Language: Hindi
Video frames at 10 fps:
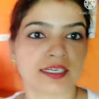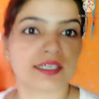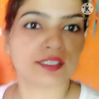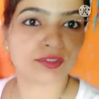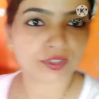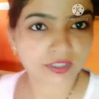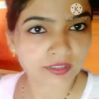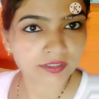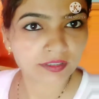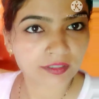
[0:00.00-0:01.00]
रहा है ट्यूशन
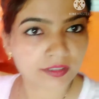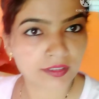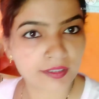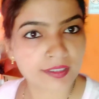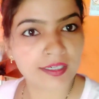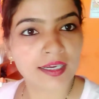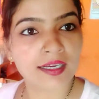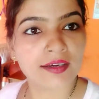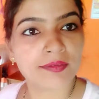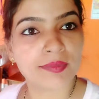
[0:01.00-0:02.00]

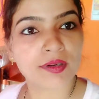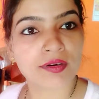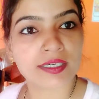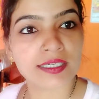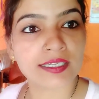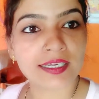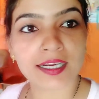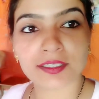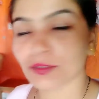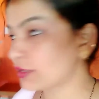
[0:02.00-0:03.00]
बिल्कुल रेडी है
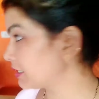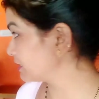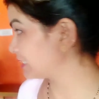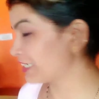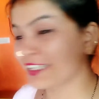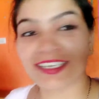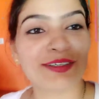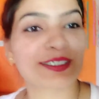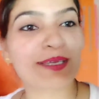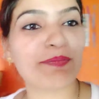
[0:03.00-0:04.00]
आर्यन को लेकर जाएंगे
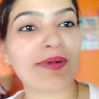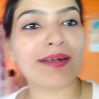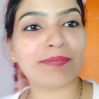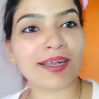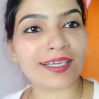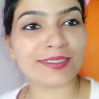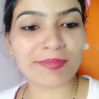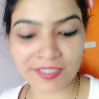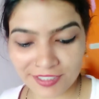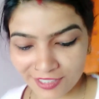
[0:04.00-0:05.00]
उसके पापा आज
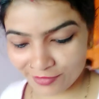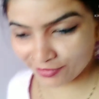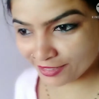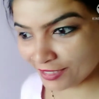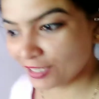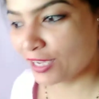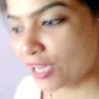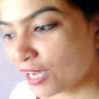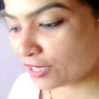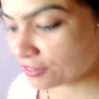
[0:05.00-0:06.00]
मैं नहीं जाऊँगी
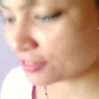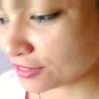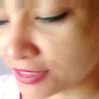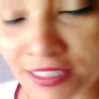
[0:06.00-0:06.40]
और